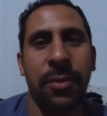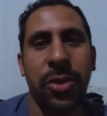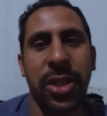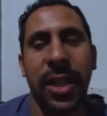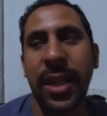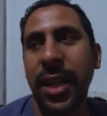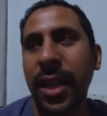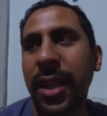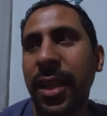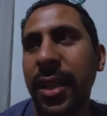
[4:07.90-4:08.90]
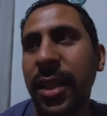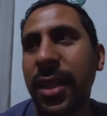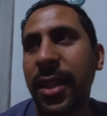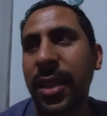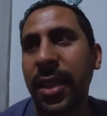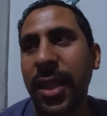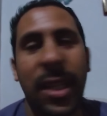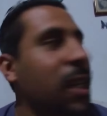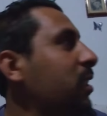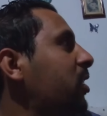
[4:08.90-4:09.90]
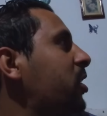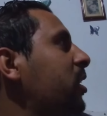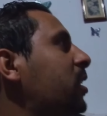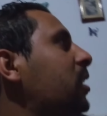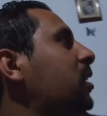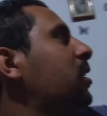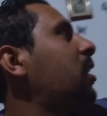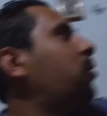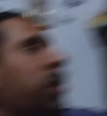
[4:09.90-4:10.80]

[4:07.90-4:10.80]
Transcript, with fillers: ترى مشكله كحله هذاك الشيء اللي كاين ها